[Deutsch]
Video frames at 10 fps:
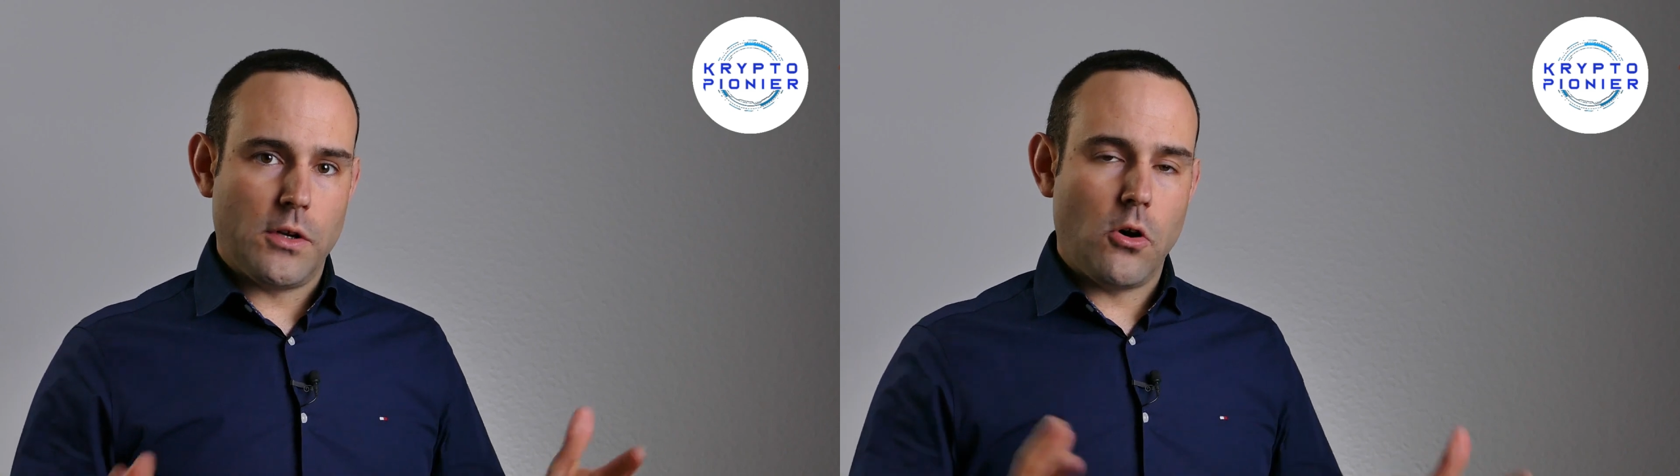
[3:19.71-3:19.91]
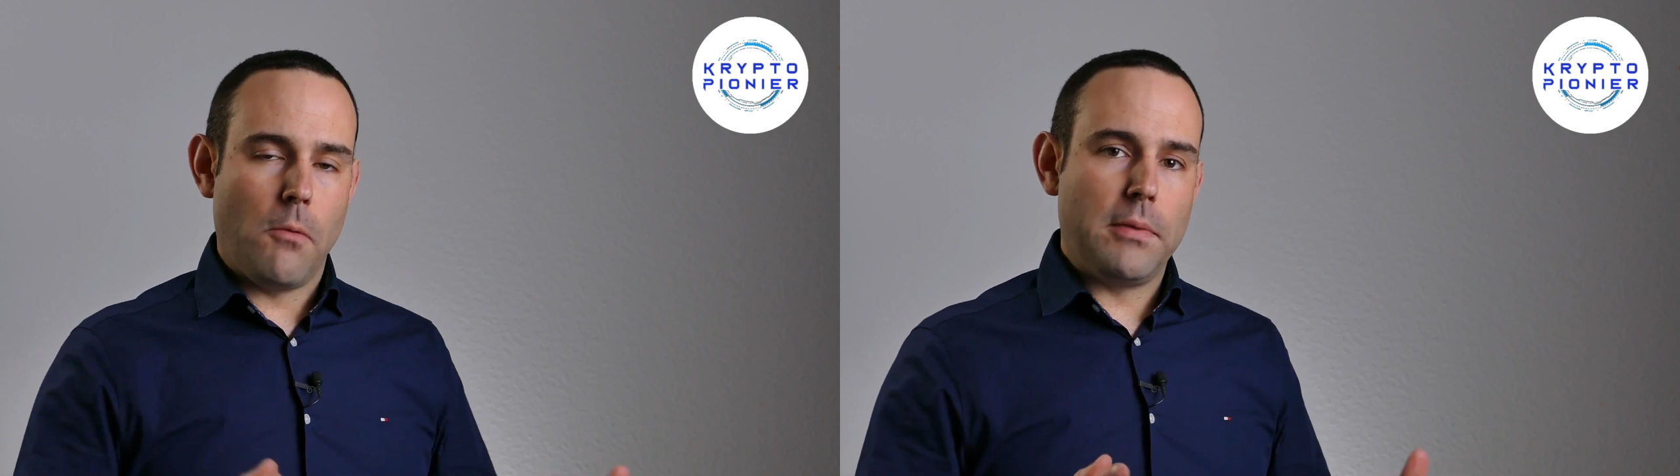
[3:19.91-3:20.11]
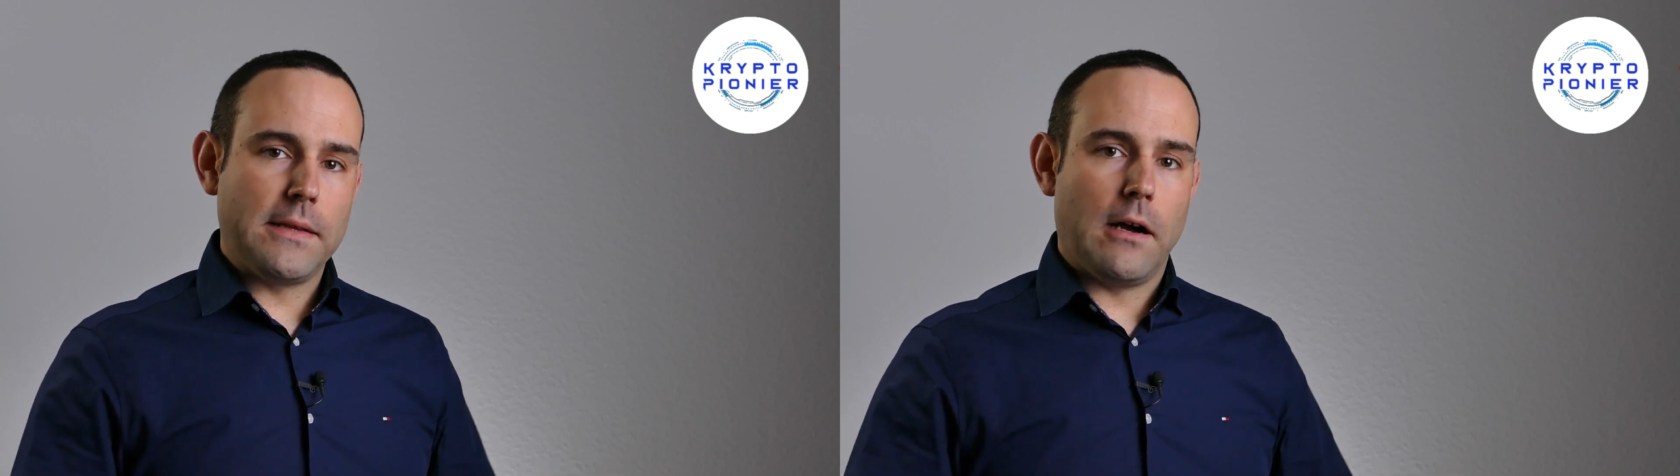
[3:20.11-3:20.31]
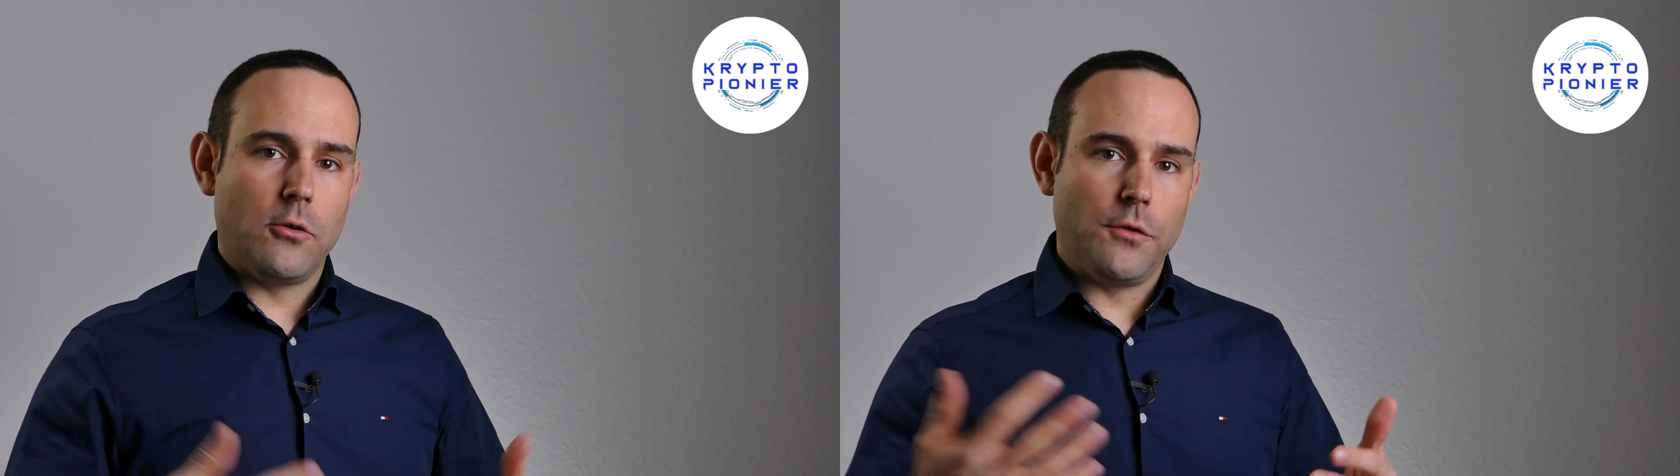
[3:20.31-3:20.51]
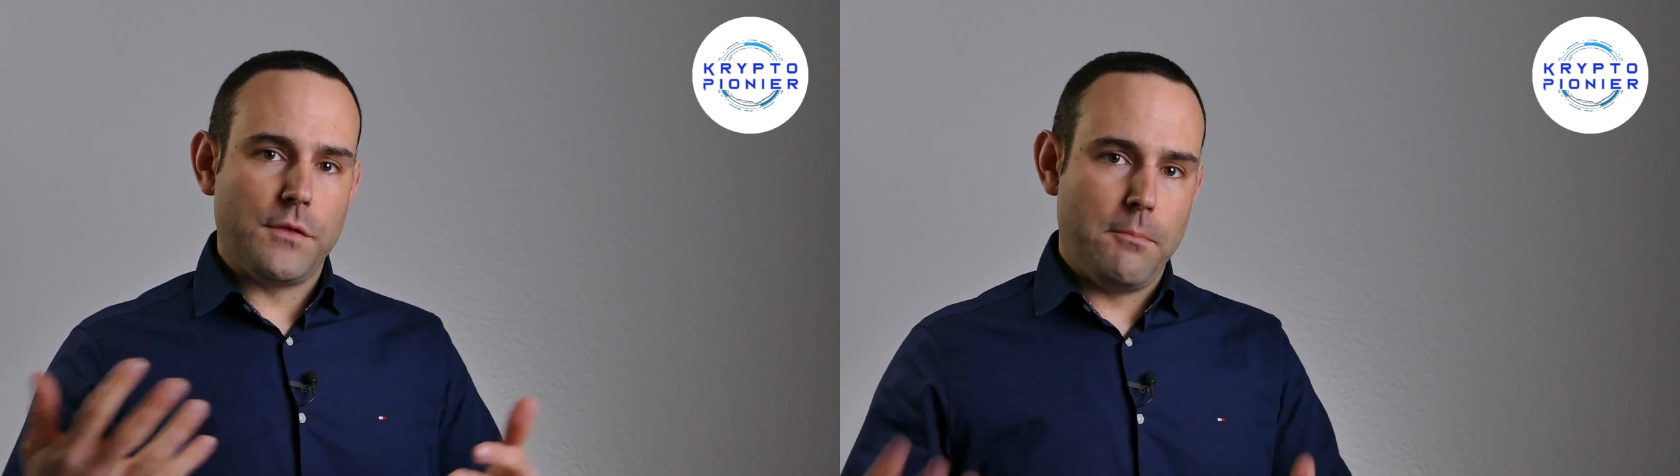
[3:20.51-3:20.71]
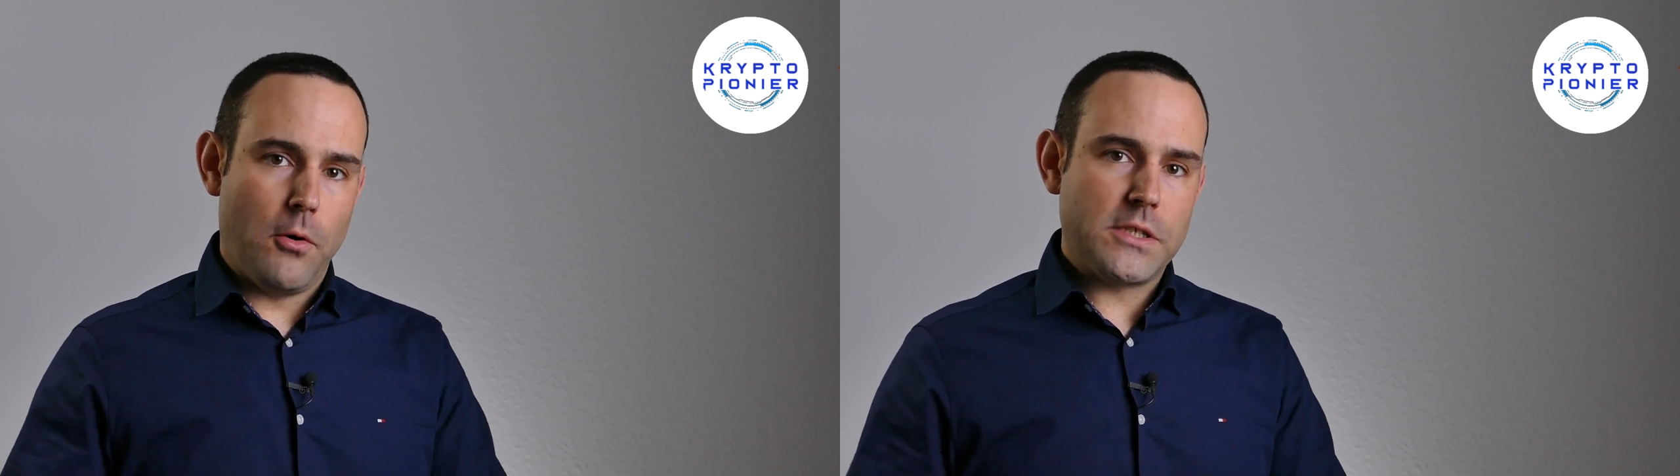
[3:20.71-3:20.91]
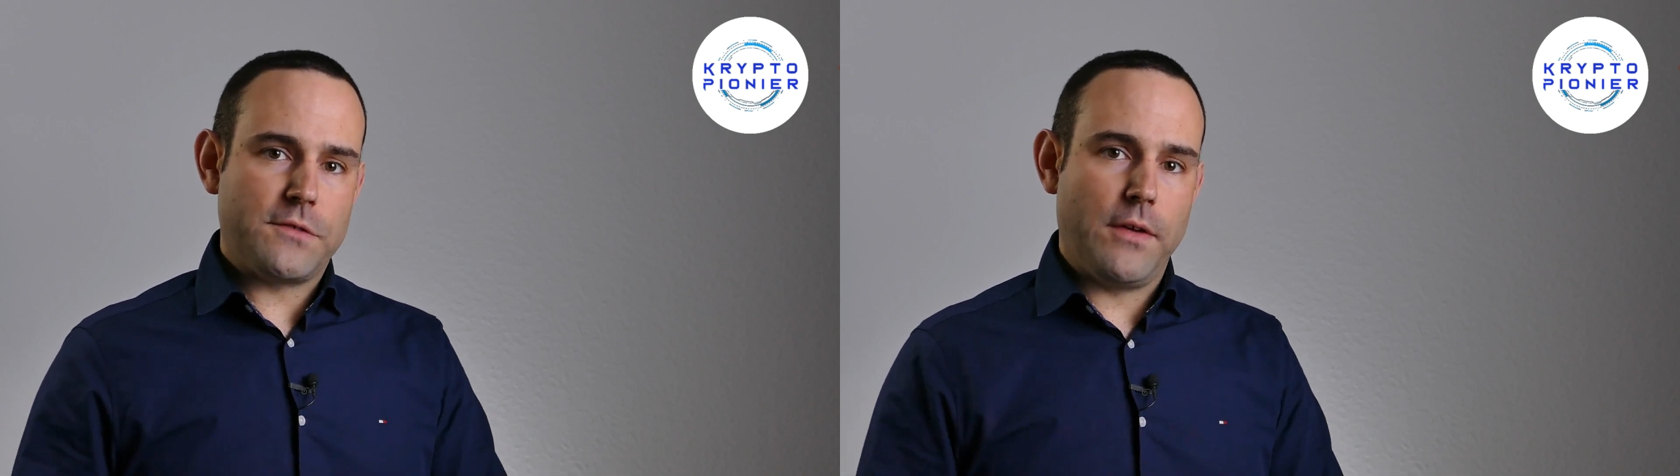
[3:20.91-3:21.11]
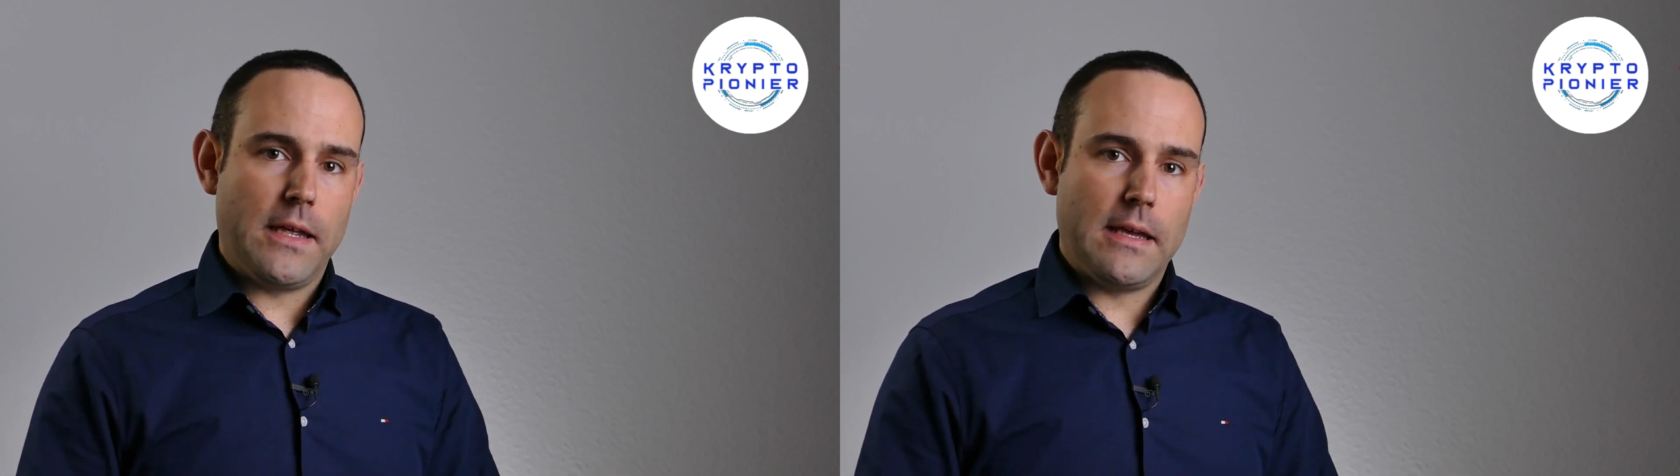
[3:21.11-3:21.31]
komplett
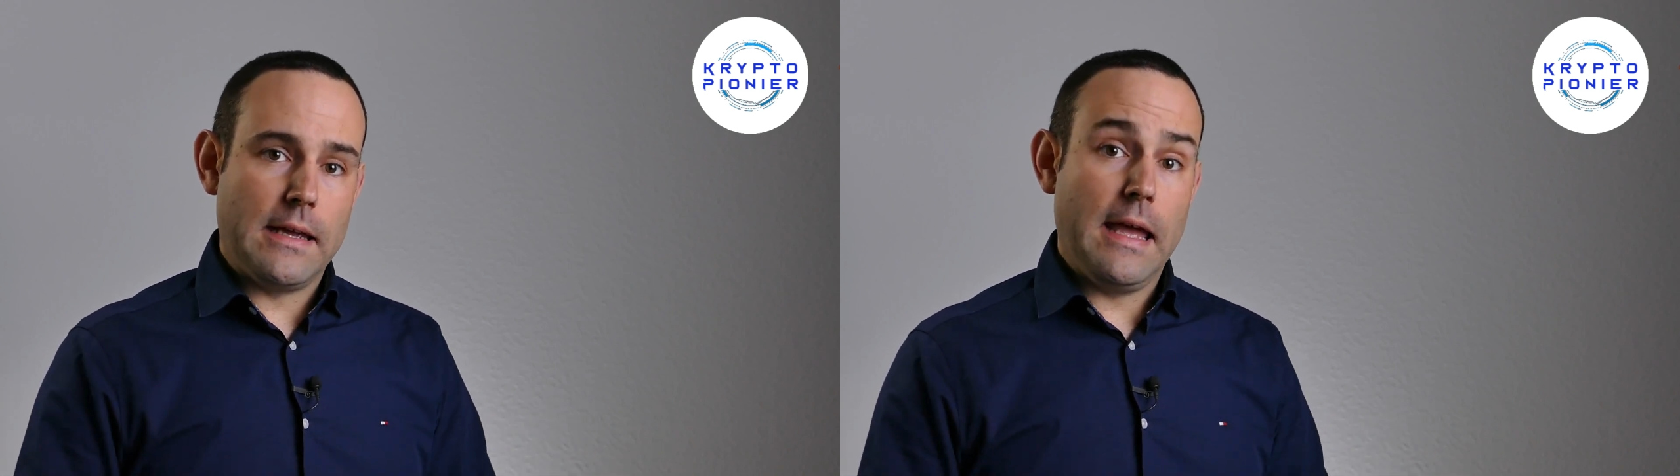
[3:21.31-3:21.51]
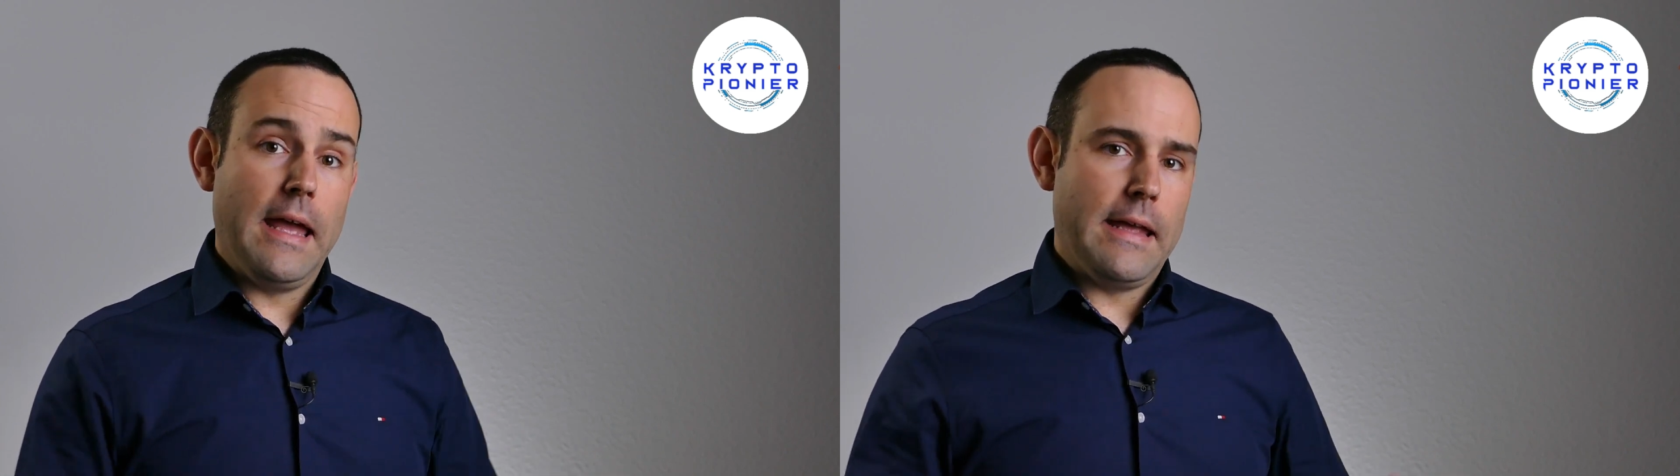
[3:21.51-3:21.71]
Out-of-the-Box-Thinking